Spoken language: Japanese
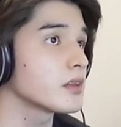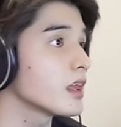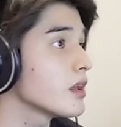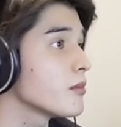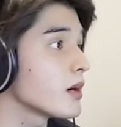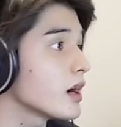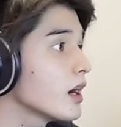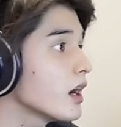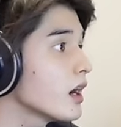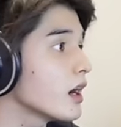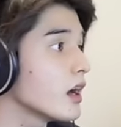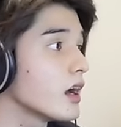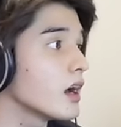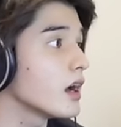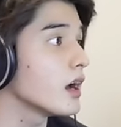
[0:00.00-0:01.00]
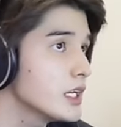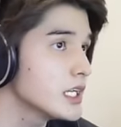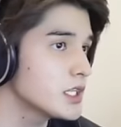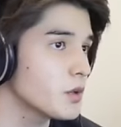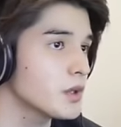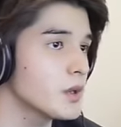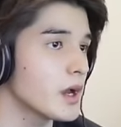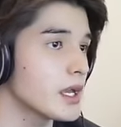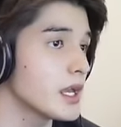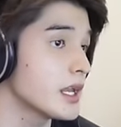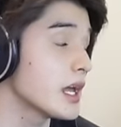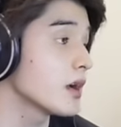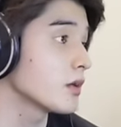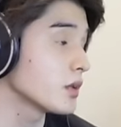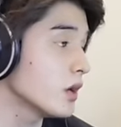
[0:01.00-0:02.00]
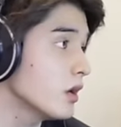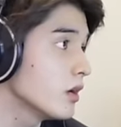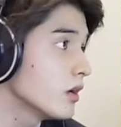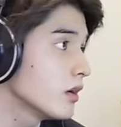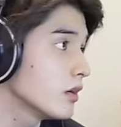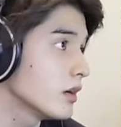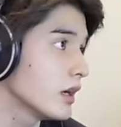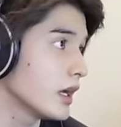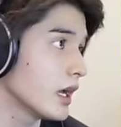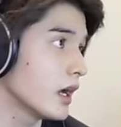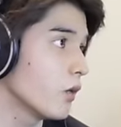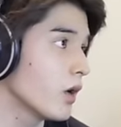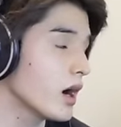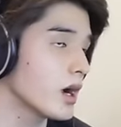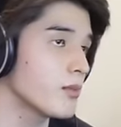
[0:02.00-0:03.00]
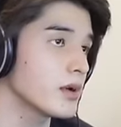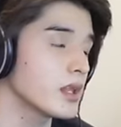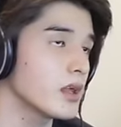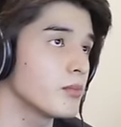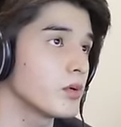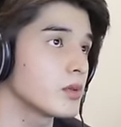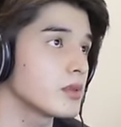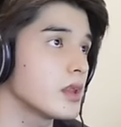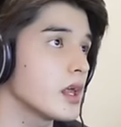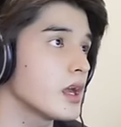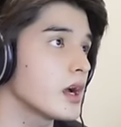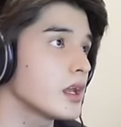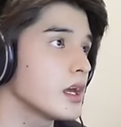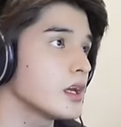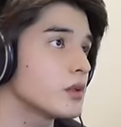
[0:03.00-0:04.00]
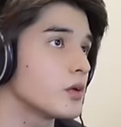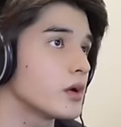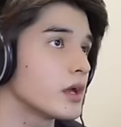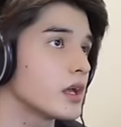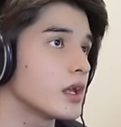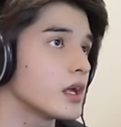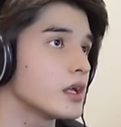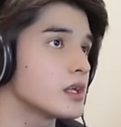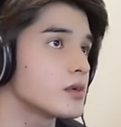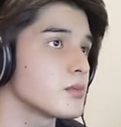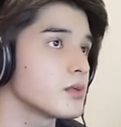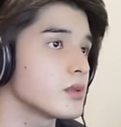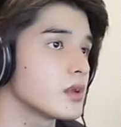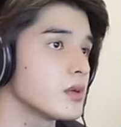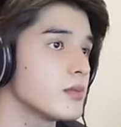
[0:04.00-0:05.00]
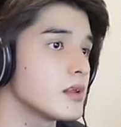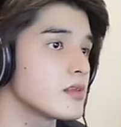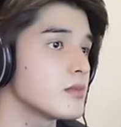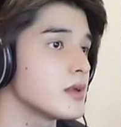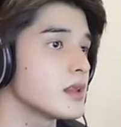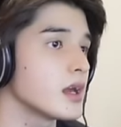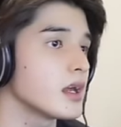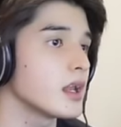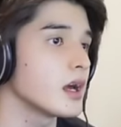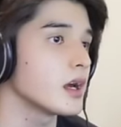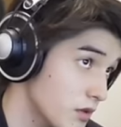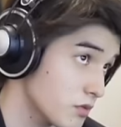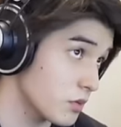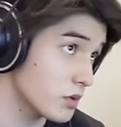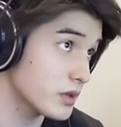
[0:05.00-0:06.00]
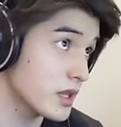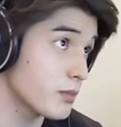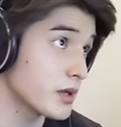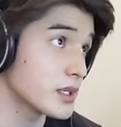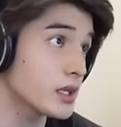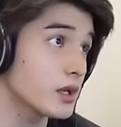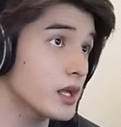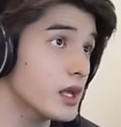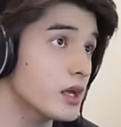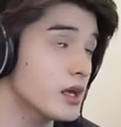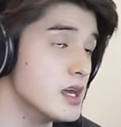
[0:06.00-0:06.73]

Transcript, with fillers: テーマが、えー、人には言えないこと、えー、お墓まで持っていかないといけない自分の秘密みたいな、そういうテーマでしたよね。